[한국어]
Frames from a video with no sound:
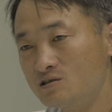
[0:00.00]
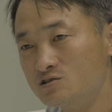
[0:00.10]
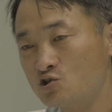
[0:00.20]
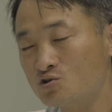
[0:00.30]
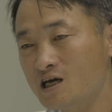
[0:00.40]

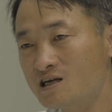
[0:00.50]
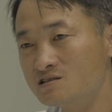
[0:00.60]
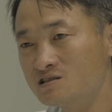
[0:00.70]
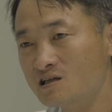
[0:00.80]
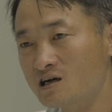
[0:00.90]

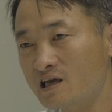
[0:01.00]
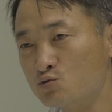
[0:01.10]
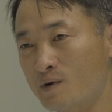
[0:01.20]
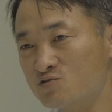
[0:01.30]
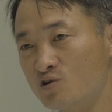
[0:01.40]
정체하는 타다가
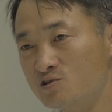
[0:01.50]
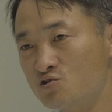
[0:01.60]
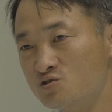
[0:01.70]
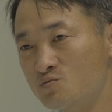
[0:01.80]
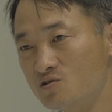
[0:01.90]
계속 방류가
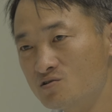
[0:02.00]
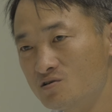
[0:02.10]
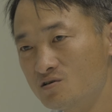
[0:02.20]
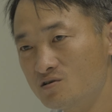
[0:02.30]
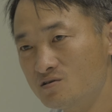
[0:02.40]
이루어지면
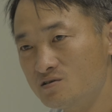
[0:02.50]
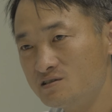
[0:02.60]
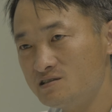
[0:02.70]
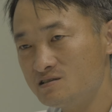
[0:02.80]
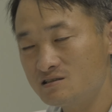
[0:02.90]

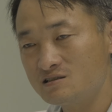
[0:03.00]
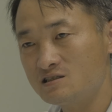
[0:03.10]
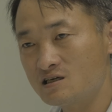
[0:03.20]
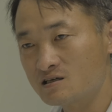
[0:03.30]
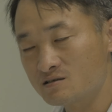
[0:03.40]

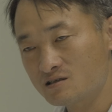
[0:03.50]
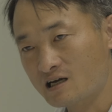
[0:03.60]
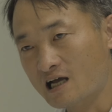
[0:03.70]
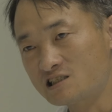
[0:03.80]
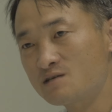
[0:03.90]
이제
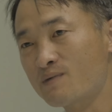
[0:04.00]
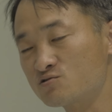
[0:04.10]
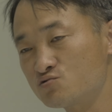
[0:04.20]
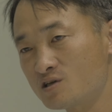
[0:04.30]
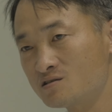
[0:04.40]
같이
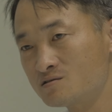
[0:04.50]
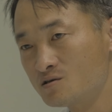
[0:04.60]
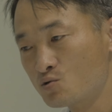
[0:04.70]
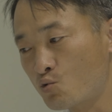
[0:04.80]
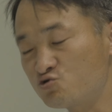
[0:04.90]

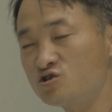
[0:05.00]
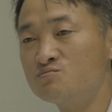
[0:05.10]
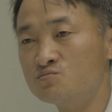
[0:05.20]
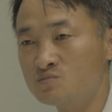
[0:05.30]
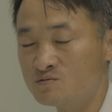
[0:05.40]
방류된
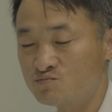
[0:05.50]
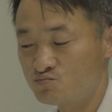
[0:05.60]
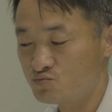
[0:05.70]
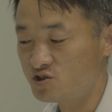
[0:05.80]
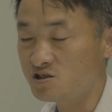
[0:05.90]
고준위
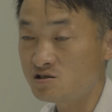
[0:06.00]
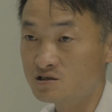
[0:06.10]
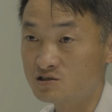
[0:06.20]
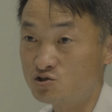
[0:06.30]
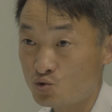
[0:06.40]
물질,
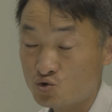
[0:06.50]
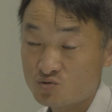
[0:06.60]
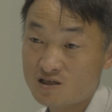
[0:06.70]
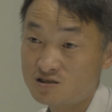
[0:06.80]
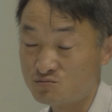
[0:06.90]
그러니까
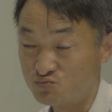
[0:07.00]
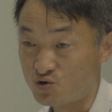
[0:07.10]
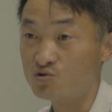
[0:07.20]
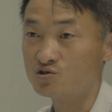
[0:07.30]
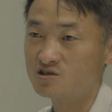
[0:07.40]
스트론튬이라든지
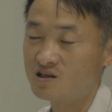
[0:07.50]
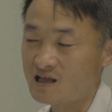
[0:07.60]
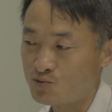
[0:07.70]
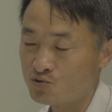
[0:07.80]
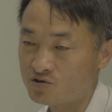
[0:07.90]
무거운 것들
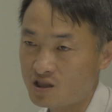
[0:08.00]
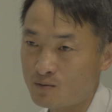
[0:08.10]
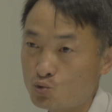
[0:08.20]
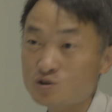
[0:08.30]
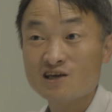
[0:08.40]
나온 것
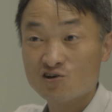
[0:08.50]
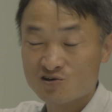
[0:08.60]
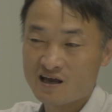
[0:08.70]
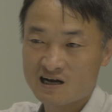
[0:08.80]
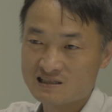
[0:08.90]
때문에 또 생겨요.
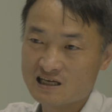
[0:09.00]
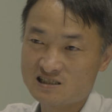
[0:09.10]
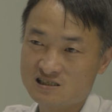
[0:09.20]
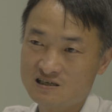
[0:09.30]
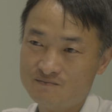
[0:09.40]
얘가
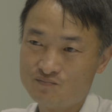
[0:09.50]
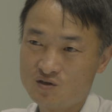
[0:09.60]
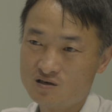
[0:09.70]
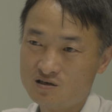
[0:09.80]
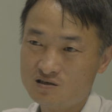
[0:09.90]
다시.
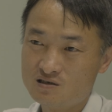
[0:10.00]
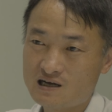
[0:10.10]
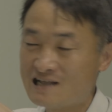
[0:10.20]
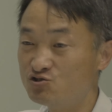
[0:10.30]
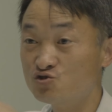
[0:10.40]

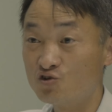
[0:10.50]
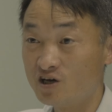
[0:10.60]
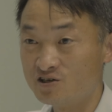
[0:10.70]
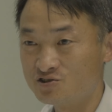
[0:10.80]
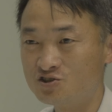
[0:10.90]
그러니까 안 주는
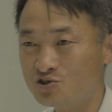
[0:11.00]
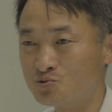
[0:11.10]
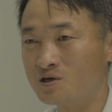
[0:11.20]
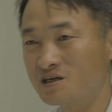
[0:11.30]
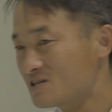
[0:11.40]
거예요. 전체
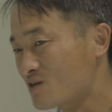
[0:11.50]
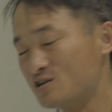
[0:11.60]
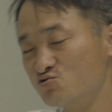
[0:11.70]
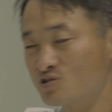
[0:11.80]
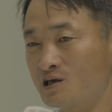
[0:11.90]
용량이 계속
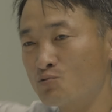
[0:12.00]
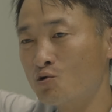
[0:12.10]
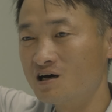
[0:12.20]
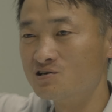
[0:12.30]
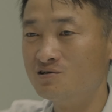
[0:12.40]
안 주는, 계속
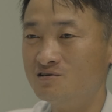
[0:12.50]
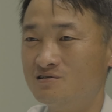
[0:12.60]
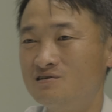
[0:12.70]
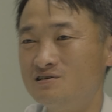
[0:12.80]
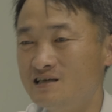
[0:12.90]
올라가는 거예요.
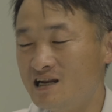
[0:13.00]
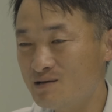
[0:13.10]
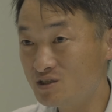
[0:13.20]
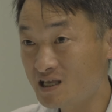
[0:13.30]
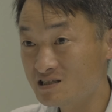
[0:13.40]
얘네
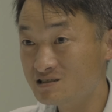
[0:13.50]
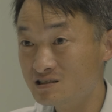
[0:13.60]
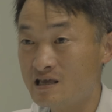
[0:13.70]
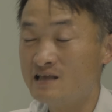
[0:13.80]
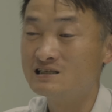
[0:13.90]
밑에
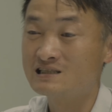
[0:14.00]
있는 애들이